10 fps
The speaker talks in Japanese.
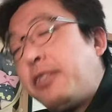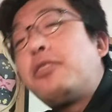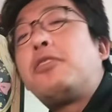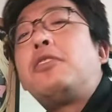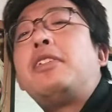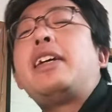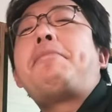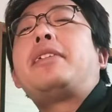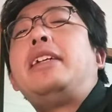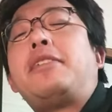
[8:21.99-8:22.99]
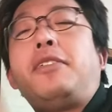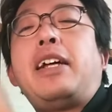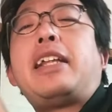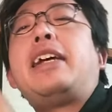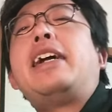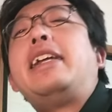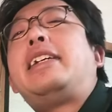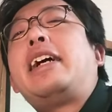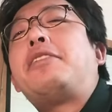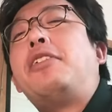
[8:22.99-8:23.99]
で、いくと、ここはやっぱりね、そのあたりがね、
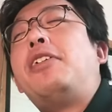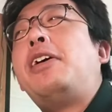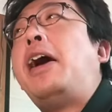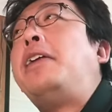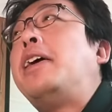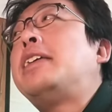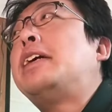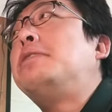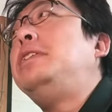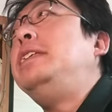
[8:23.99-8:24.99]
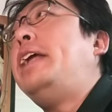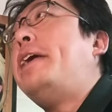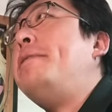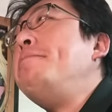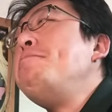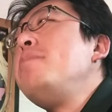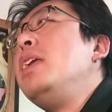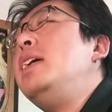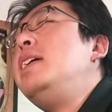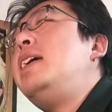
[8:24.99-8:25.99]
しっかりと、あの、味が薄いんで、
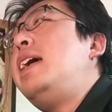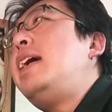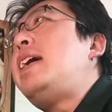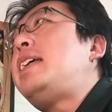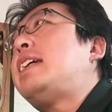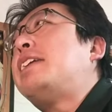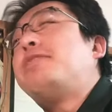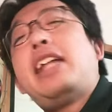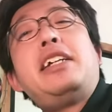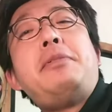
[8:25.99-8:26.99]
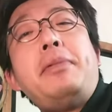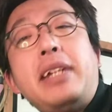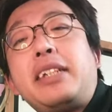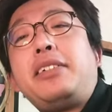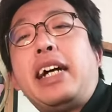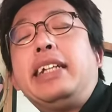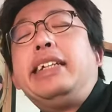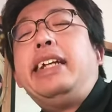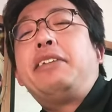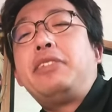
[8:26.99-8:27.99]
えー、しっかりと楽しめるなという感
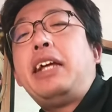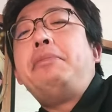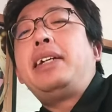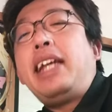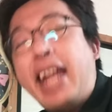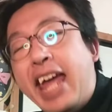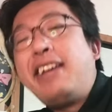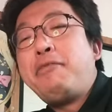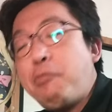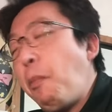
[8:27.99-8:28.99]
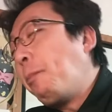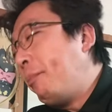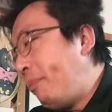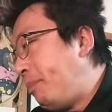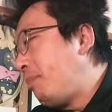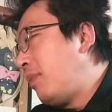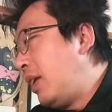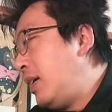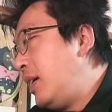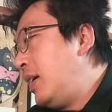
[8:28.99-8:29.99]
じでございましたね。う
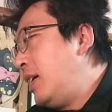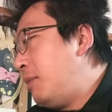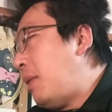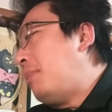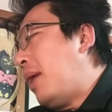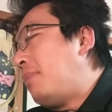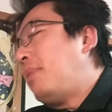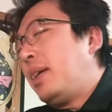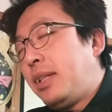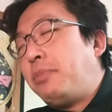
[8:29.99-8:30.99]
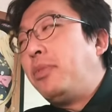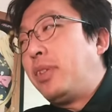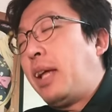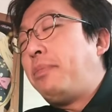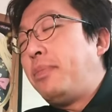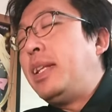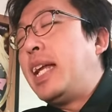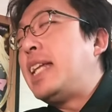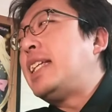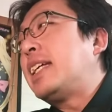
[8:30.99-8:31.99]
ん。まあまあまあ、いつも慣
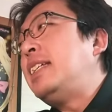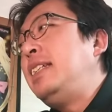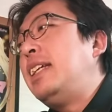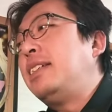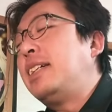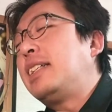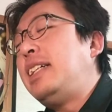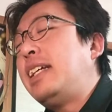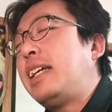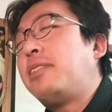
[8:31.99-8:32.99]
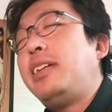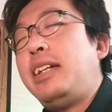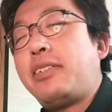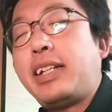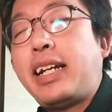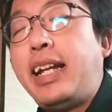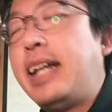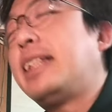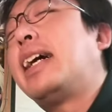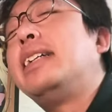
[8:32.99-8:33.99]
れ親しんでるはずなんで、これでよかったか
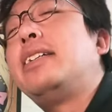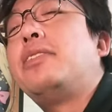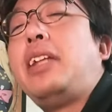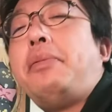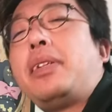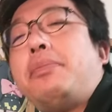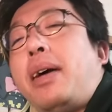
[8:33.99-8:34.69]
なというふうにございます。